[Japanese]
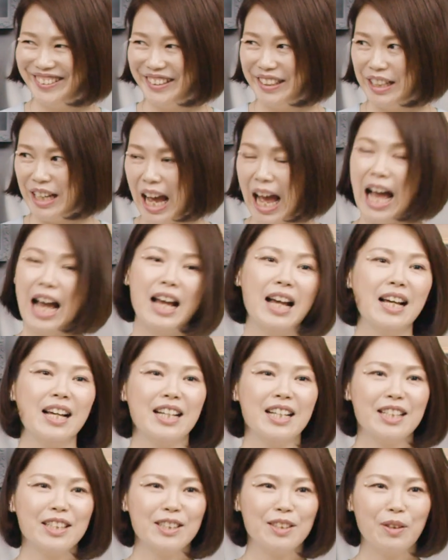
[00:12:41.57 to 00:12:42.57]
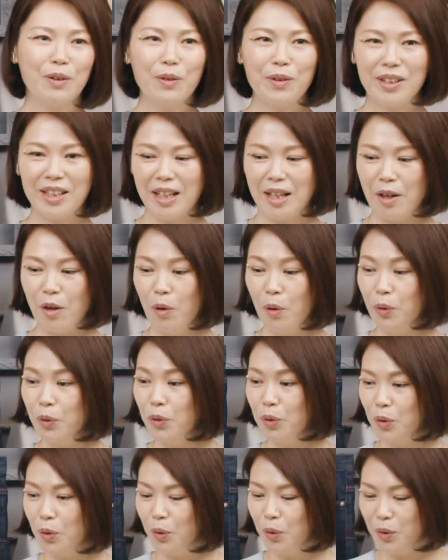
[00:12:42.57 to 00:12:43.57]
べておいてくださいそっか
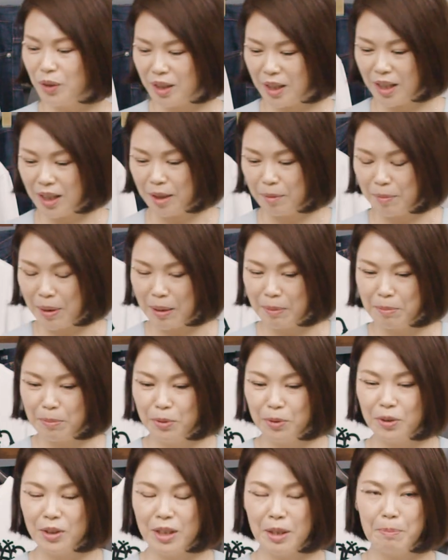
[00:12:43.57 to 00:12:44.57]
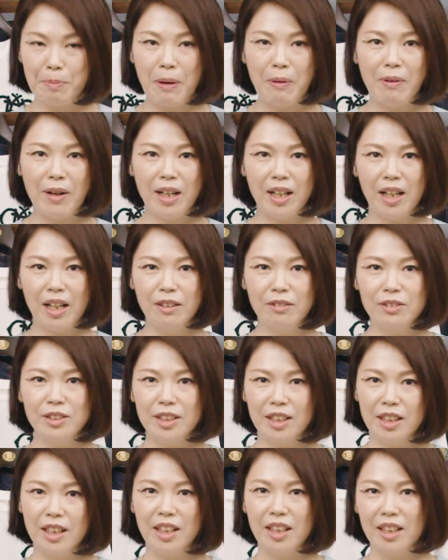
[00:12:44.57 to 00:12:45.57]
本当にバンブーにパワーがあるん
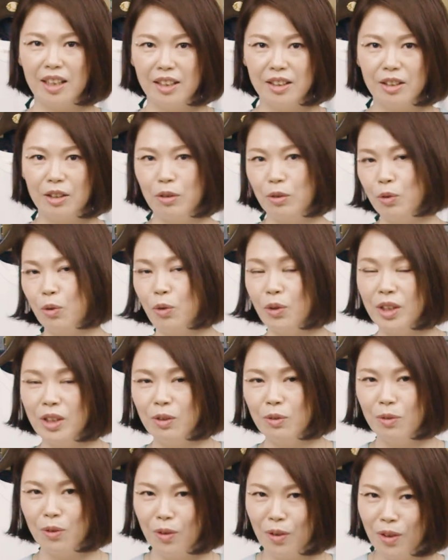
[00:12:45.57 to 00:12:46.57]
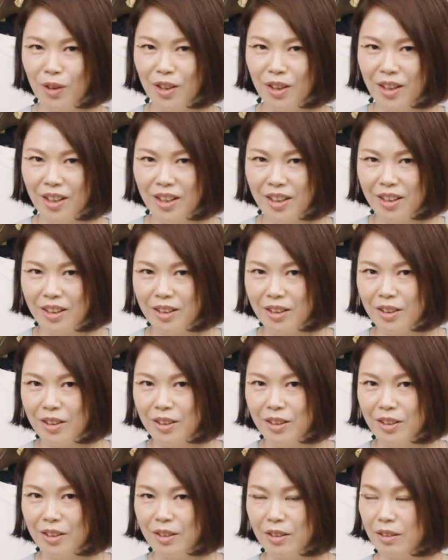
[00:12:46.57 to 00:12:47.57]
じゃないかっていう誤認を
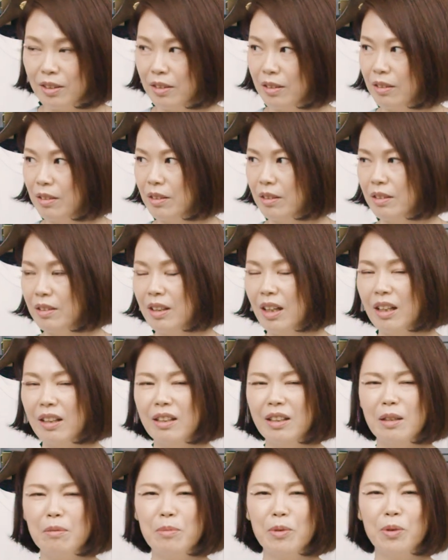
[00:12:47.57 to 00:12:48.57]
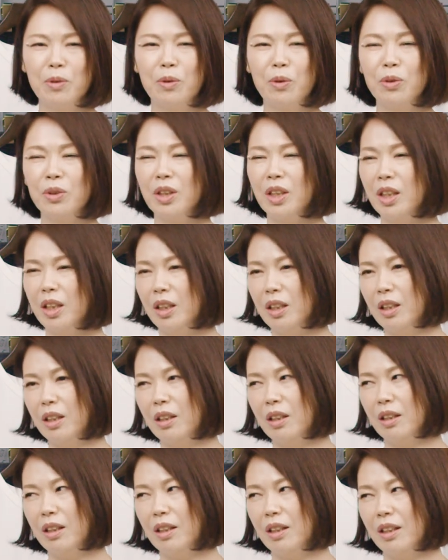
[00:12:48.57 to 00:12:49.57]
そうですよ。何でも五人言っ
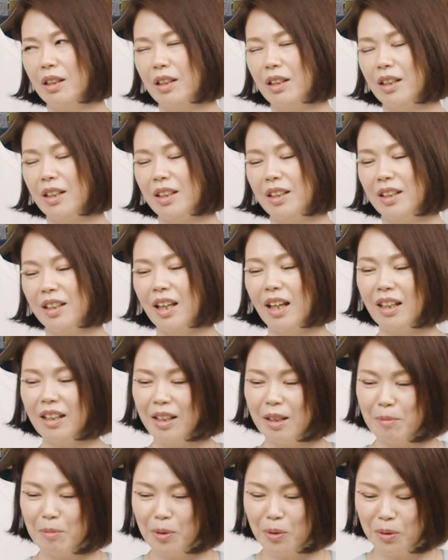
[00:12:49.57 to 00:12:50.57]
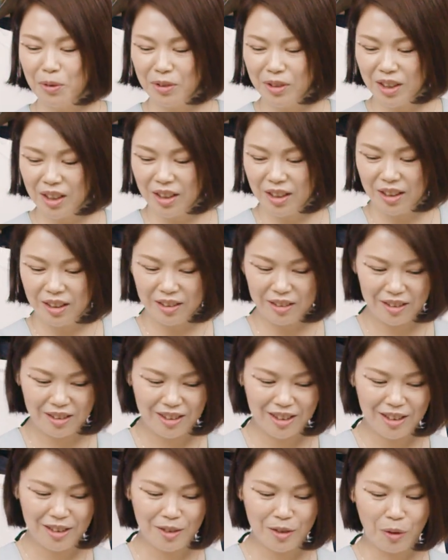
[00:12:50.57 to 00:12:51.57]
ちゃうし。何でも五人。
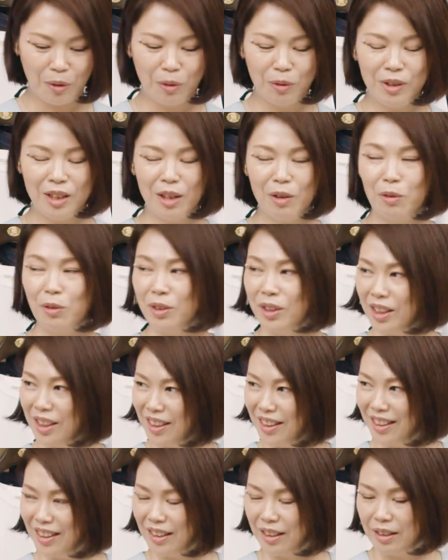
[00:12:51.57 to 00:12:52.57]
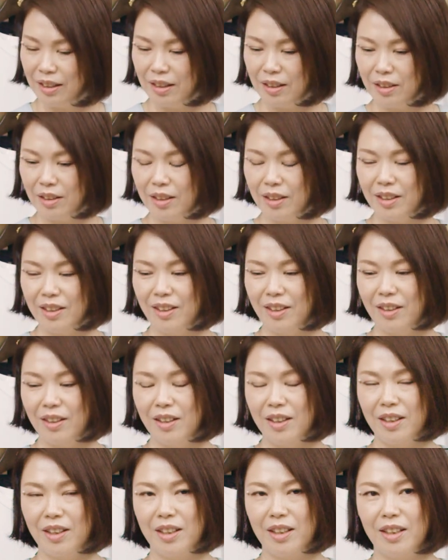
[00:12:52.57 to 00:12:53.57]
そんな五人。いや、今放送本当
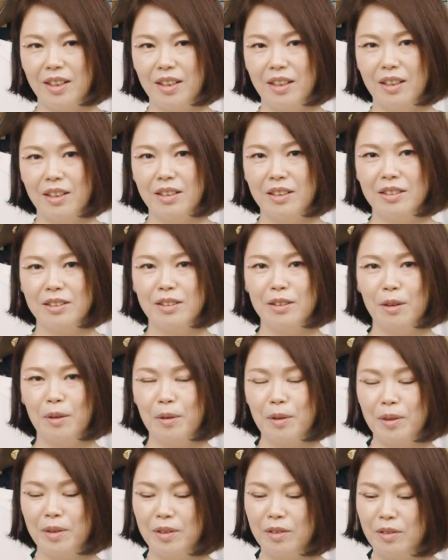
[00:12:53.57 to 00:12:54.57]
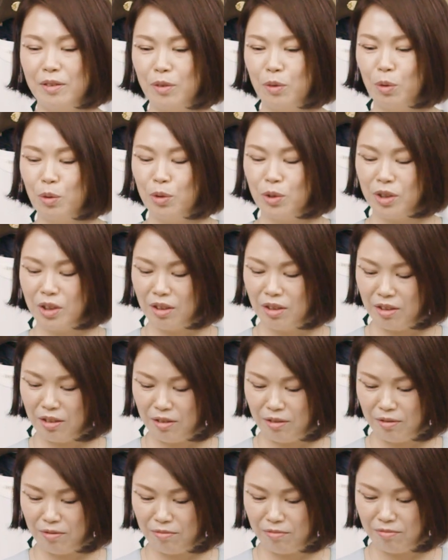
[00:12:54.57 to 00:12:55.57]
厳しいですからね。じゃあ、どうしたらいい
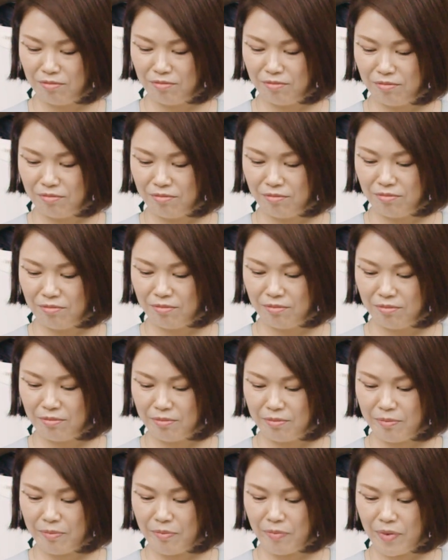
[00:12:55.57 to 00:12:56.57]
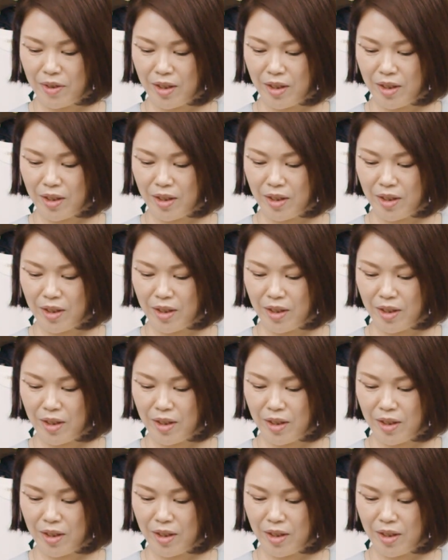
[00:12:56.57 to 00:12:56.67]
あと考えましょう。